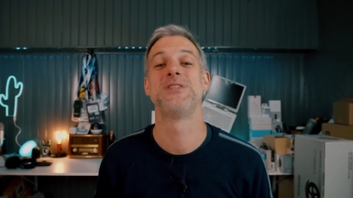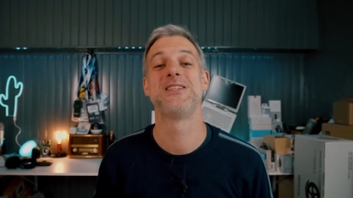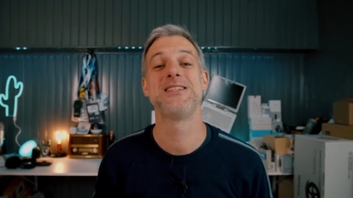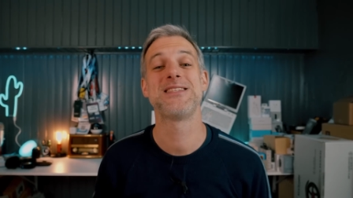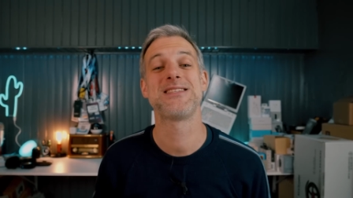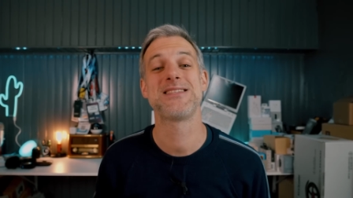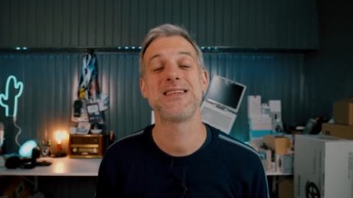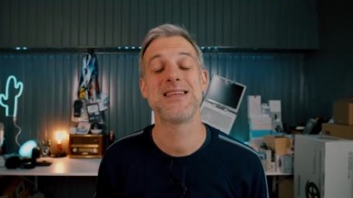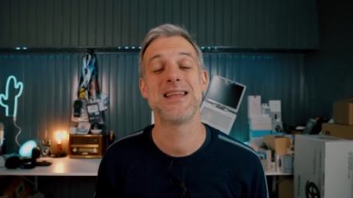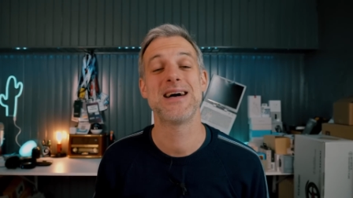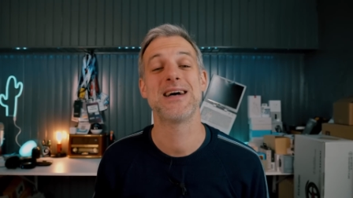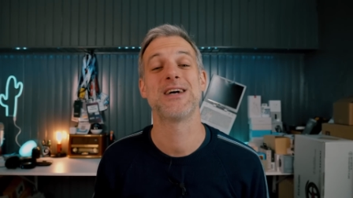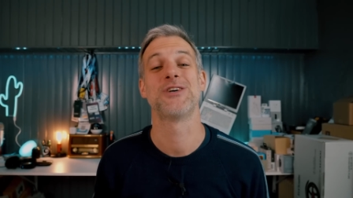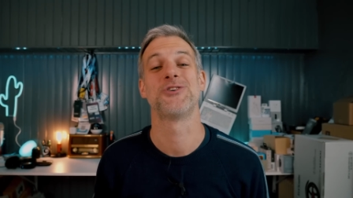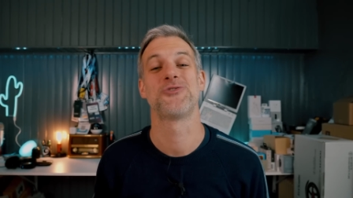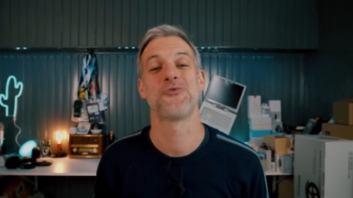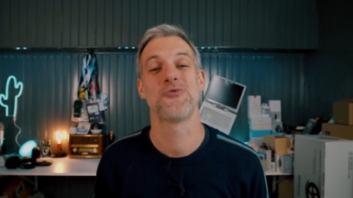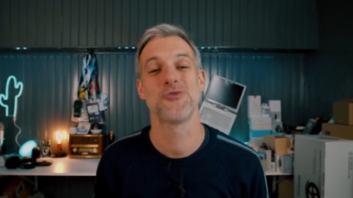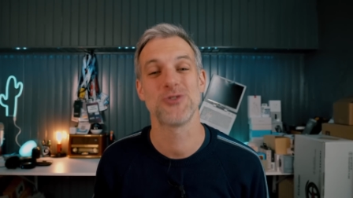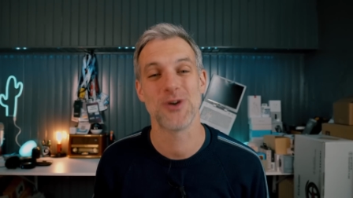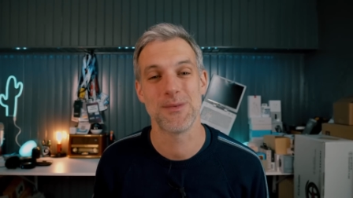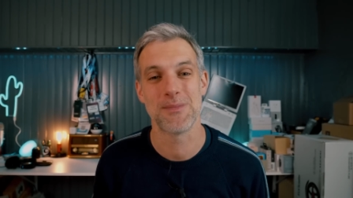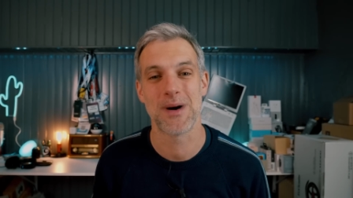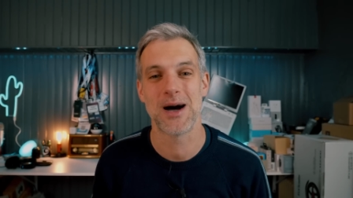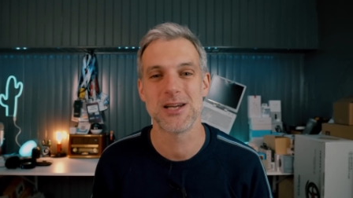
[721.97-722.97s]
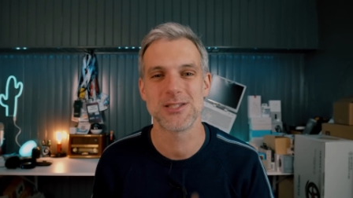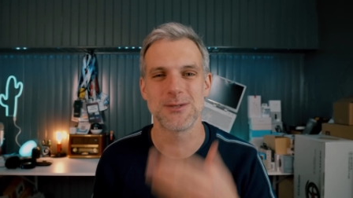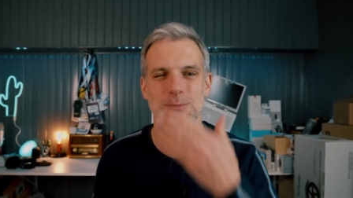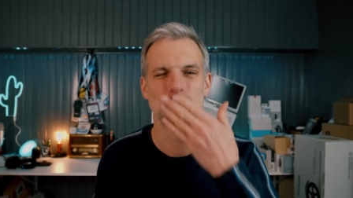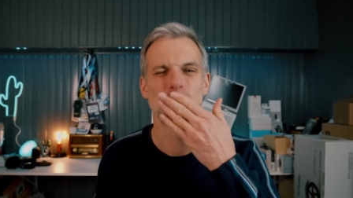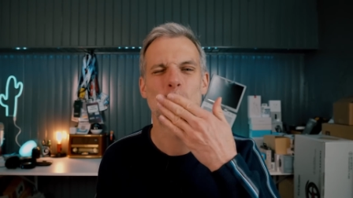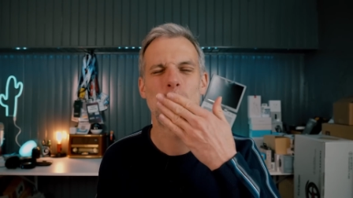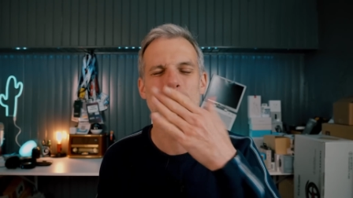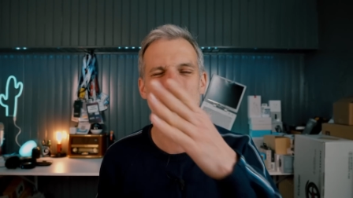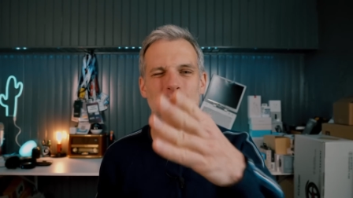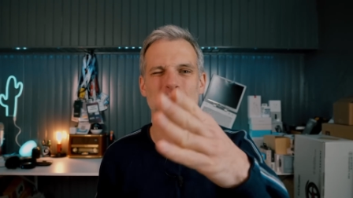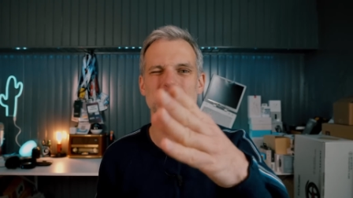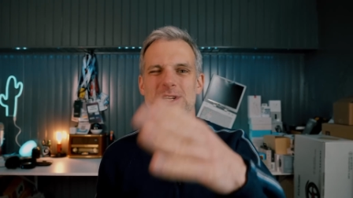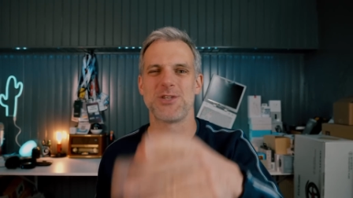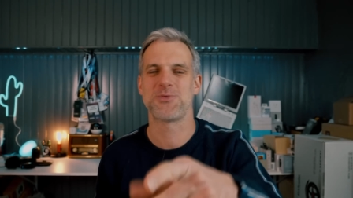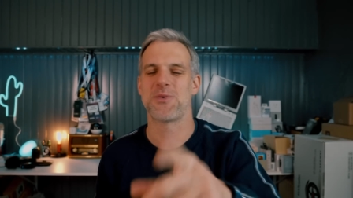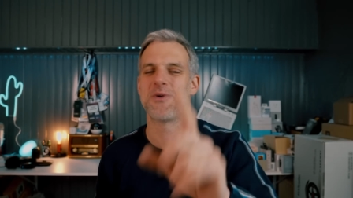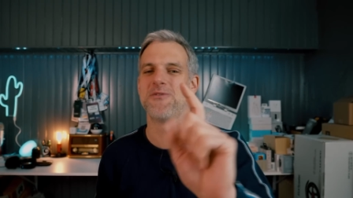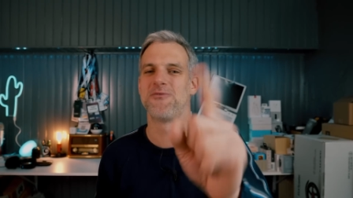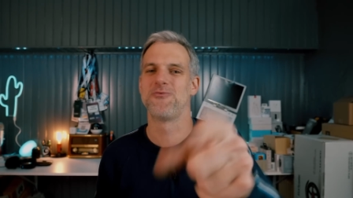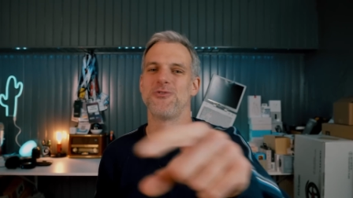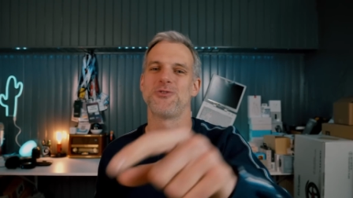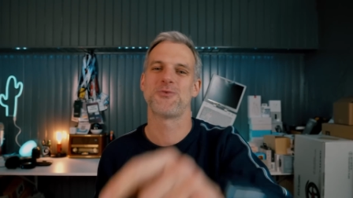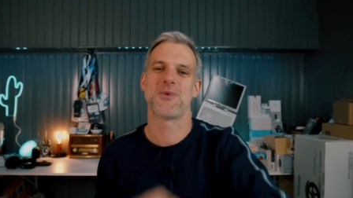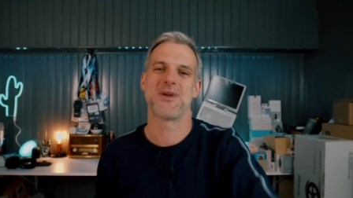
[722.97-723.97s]
D'ici là, je vous embrasse, prenez soin
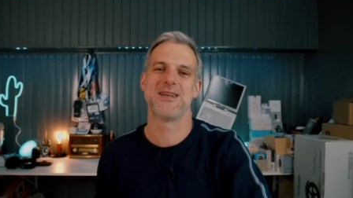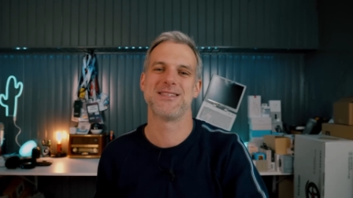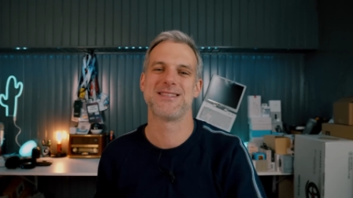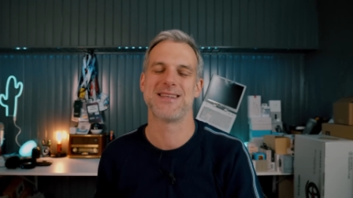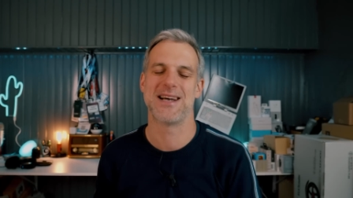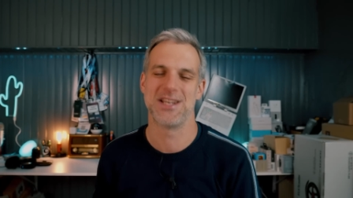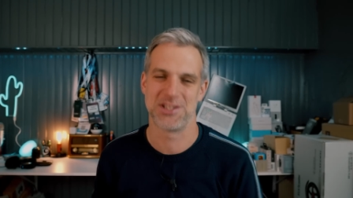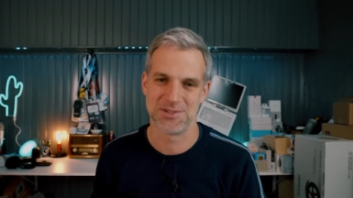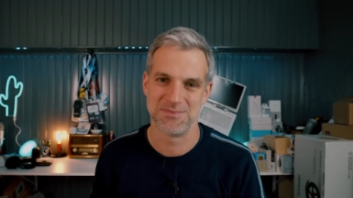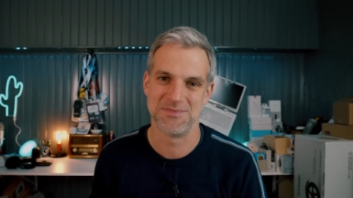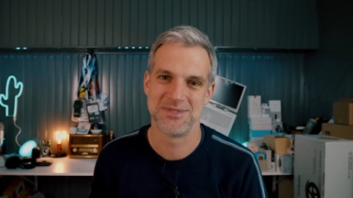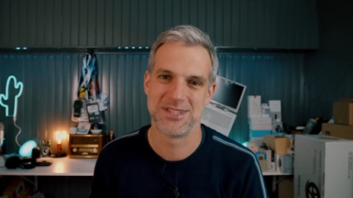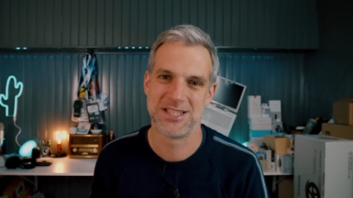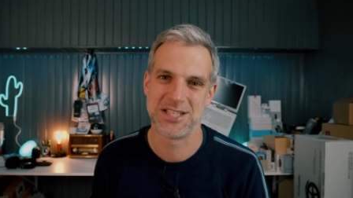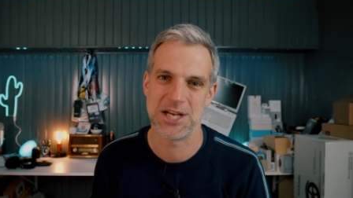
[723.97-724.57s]
de vous, soyez sages.